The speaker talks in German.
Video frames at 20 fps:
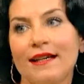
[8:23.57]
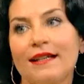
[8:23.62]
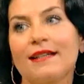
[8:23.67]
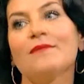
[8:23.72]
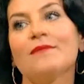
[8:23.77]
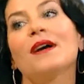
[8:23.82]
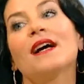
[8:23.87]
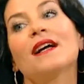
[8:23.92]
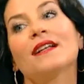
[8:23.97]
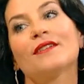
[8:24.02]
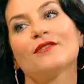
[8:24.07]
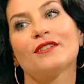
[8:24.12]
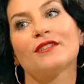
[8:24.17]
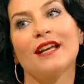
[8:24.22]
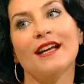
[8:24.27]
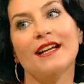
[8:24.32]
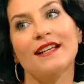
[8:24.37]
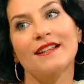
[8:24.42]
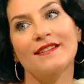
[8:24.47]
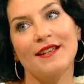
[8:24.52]
jeden
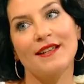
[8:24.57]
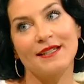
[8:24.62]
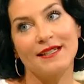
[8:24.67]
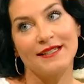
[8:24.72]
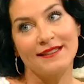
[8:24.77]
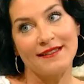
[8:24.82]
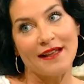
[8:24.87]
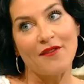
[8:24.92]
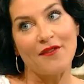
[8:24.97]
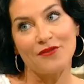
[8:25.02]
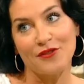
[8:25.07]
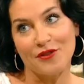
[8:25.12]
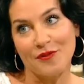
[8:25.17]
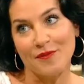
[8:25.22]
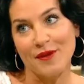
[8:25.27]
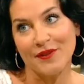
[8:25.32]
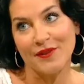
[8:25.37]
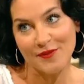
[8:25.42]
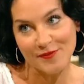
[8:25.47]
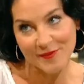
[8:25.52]
seiner Atemzüge
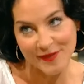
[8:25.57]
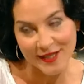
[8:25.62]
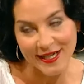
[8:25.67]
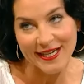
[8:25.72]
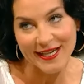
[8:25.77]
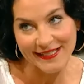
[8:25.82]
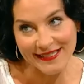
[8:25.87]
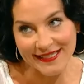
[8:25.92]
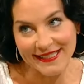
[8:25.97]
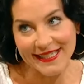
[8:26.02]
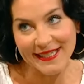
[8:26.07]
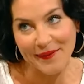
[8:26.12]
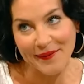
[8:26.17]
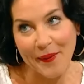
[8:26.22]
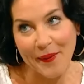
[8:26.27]
beobachtete,